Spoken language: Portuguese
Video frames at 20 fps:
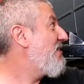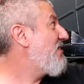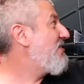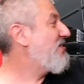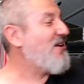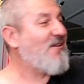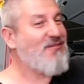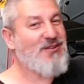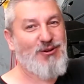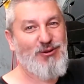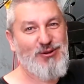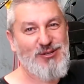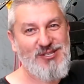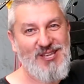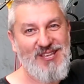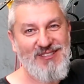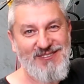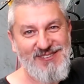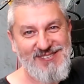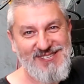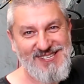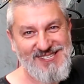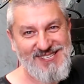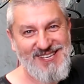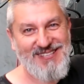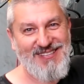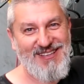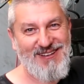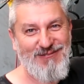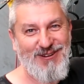já virou
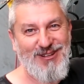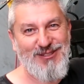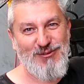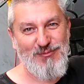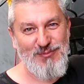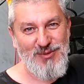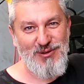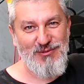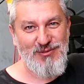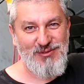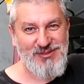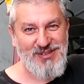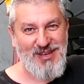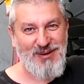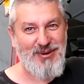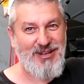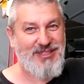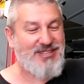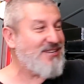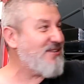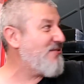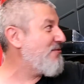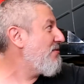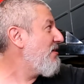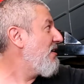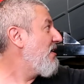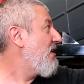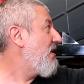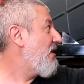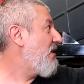164 mil e uns quebradinhos
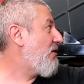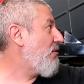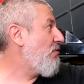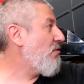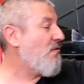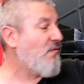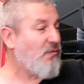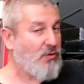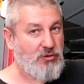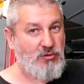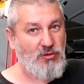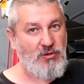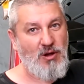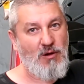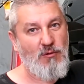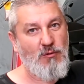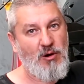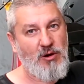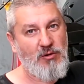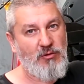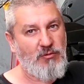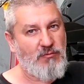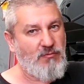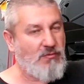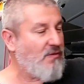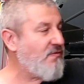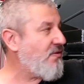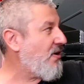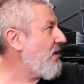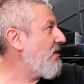então eu vou trocar o óleo, eu não
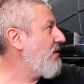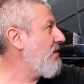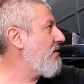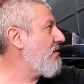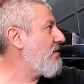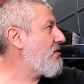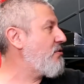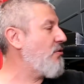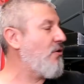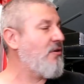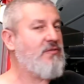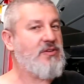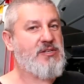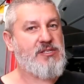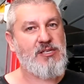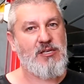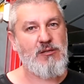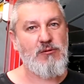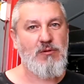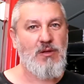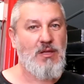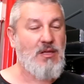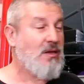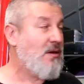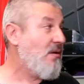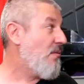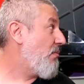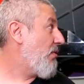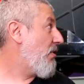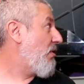vou ficar andando com esse óleo vencido,
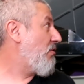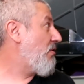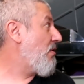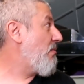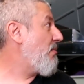porque eu